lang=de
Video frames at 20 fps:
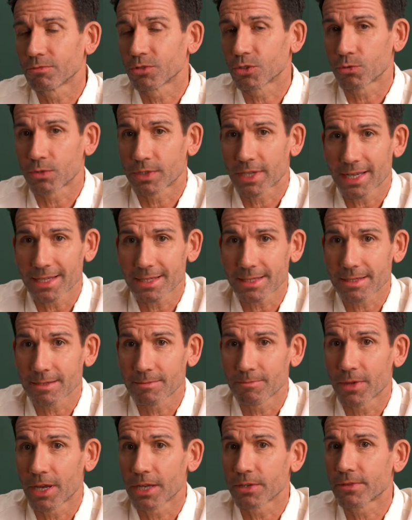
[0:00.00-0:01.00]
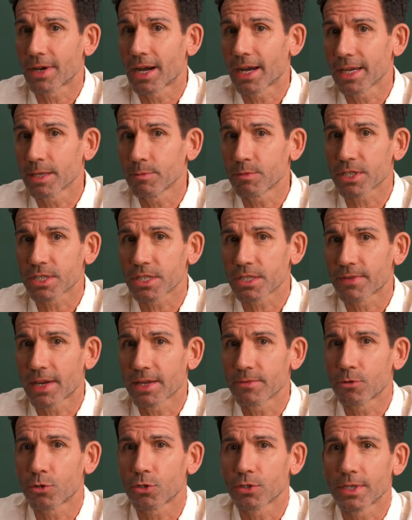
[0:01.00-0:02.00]
sodass etwa ein bis
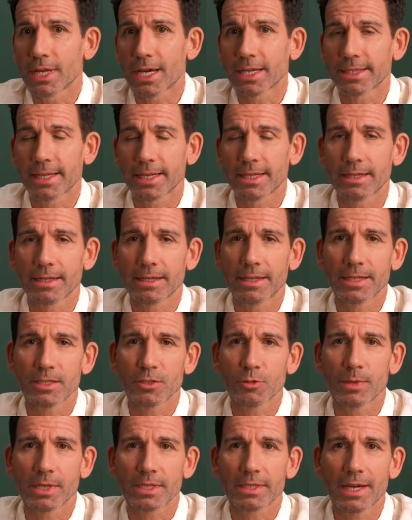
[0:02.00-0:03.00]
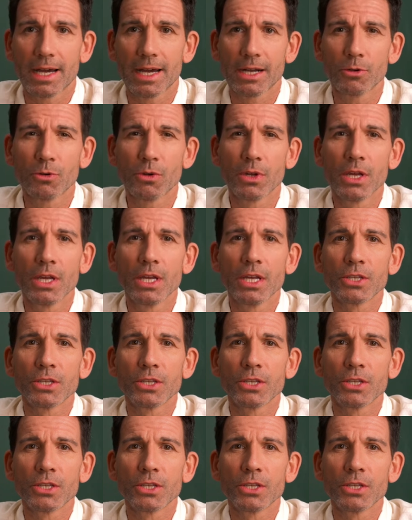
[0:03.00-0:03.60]
zwei Wochen nach der Krankheitsübertragung